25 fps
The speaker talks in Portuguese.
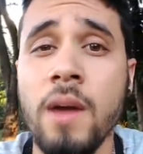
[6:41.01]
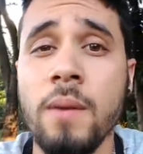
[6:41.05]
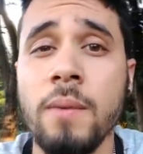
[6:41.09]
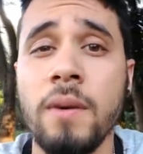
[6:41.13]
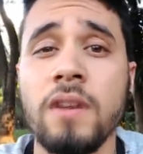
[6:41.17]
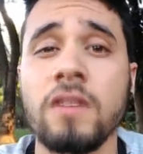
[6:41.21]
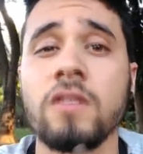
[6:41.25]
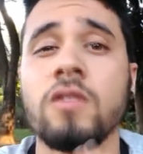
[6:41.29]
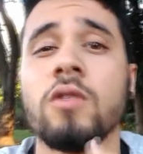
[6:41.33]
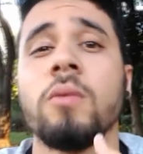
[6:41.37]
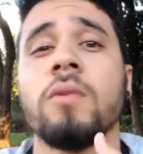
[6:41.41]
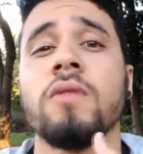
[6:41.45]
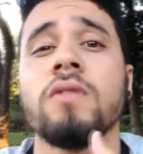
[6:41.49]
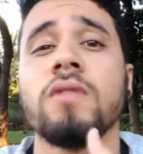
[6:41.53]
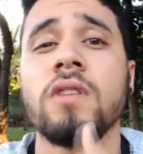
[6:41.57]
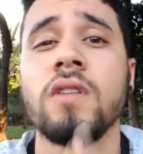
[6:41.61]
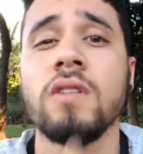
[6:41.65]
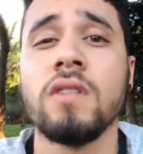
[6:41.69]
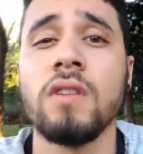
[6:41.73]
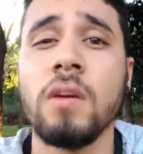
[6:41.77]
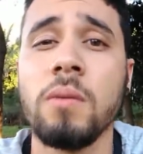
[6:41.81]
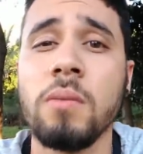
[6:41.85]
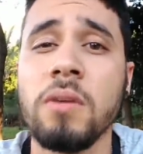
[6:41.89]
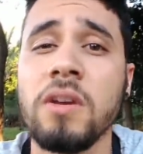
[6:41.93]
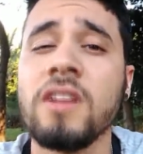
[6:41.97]
Mas é só para
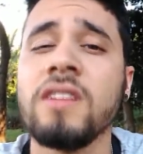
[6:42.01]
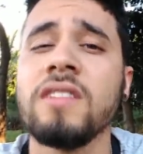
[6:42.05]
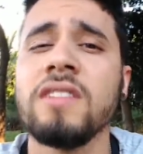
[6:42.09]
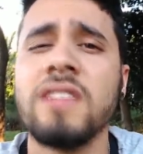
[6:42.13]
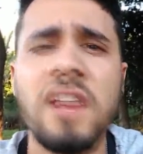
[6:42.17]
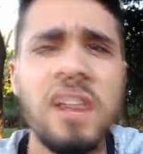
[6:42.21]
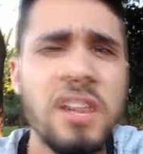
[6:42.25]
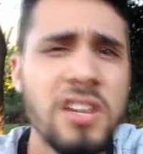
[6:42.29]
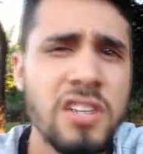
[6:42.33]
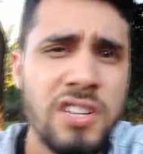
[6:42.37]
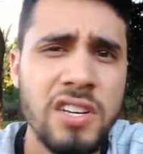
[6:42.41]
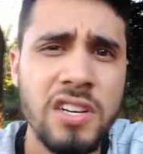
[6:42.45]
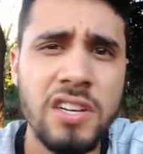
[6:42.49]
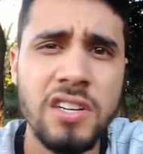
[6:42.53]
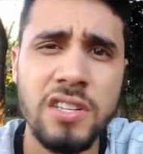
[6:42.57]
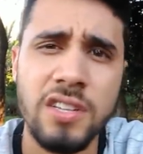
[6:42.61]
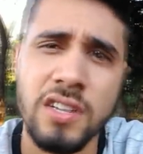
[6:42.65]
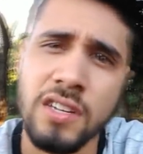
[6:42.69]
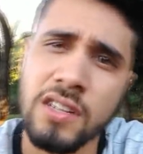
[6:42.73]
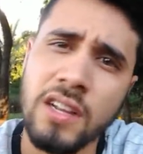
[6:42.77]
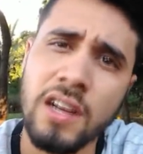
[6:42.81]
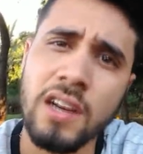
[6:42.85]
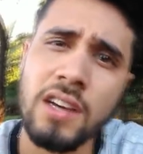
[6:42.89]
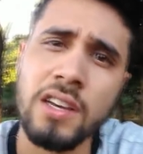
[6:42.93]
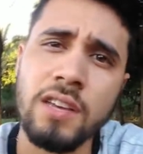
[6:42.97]
vocês saberem. Tem gente
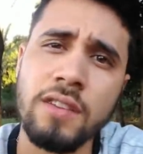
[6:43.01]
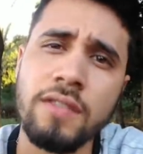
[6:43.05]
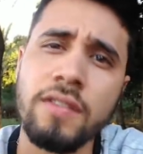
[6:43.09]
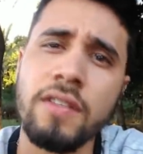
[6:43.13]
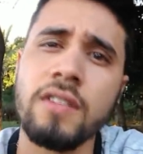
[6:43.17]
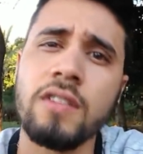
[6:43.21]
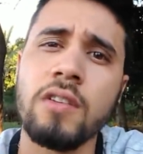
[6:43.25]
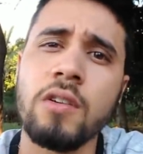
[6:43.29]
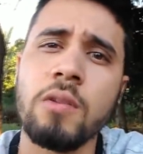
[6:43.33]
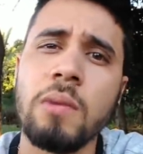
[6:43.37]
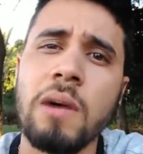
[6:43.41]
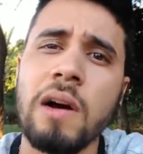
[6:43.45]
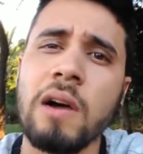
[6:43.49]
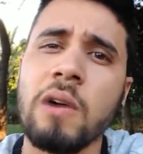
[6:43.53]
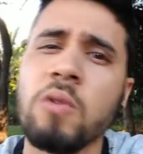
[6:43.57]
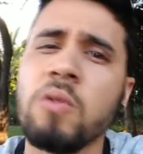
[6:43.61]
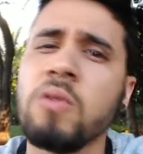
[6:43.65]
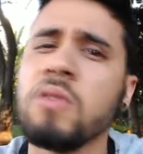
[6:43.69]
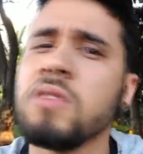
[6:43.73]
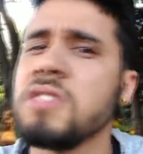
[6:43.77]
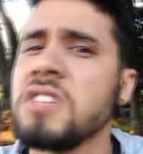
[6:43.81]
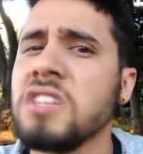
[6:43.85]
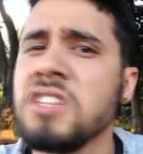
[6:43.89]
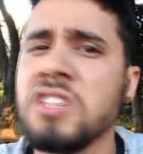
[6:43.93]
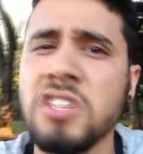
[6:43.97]
que tá aqui fazendo
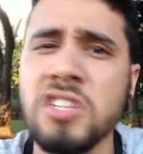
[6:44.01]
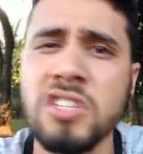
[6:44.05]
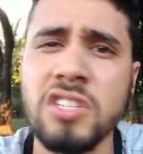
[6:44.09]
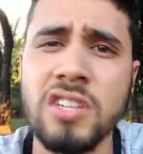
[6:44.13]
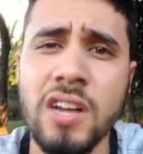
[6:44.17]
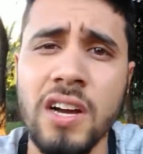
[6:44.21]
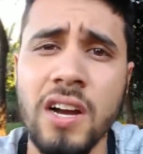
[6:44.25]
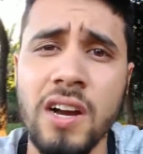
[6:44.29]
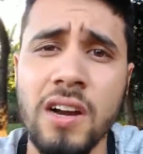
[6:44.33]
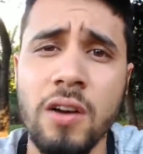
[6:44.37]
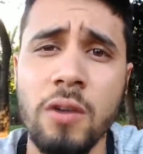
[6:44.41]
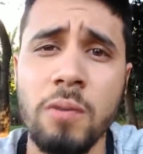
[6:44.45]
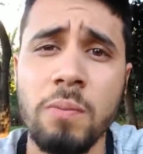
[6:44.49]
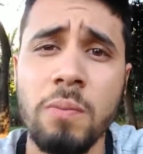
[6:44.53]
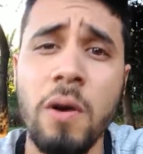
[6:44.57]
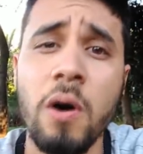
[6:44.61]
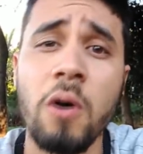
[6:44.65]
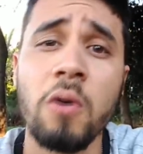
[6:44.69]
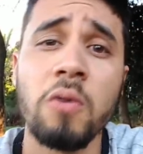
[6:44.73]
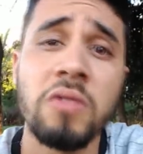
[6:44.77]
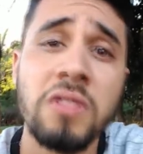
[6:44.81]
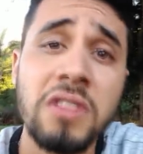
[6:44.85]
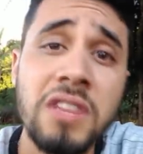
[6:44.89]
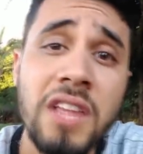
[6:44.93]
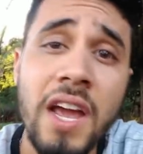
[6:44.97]
bagunça, tem gente que tá cagando
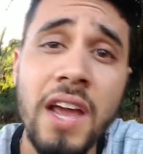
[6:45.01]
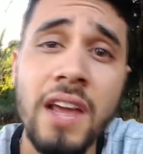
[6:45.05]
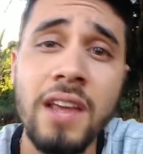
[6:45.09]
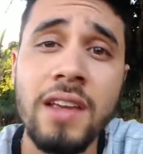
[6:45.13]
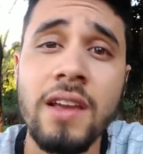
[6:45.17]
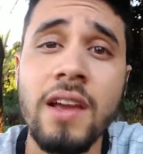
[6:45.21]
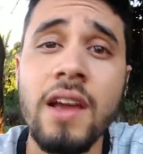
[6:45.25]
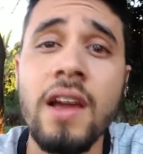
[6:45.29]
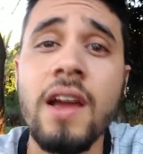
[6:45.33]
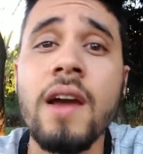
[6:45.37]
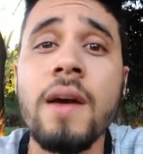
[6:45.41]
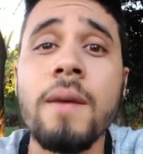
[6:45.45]
pau? Tem.